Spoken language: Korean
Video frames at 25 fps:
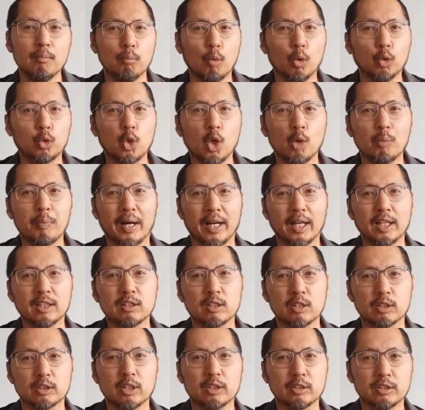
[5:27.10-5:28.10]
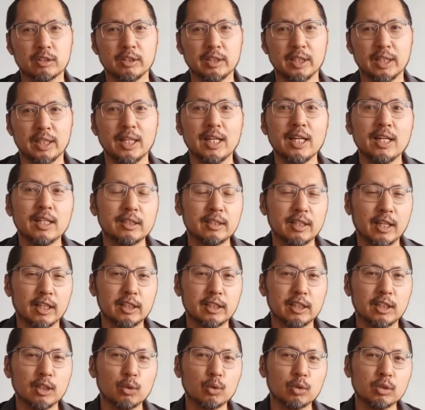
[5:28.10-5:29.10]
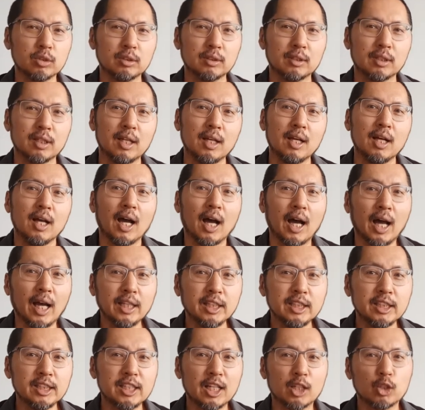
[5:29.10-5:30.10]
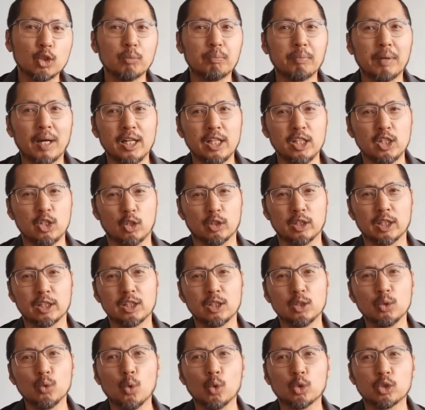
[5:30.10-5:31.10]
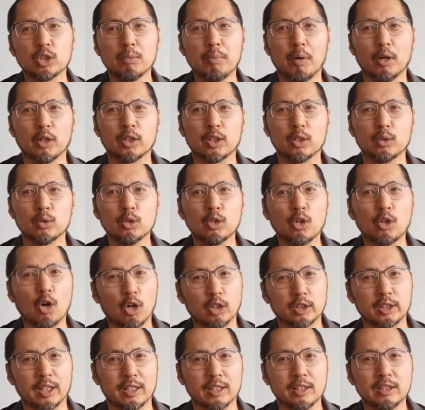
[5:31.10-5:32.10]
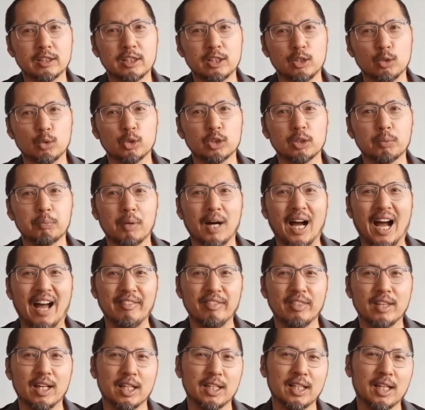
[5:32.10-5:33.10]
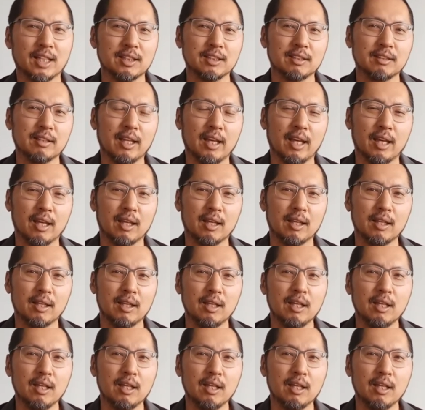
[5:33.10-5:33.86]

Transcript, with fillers: 모텔방에 들어섰으니 제 친구는 한시라도 빨리 여자친구 옷을 벗기고 거사를 치르고 싶어 안달이 났는데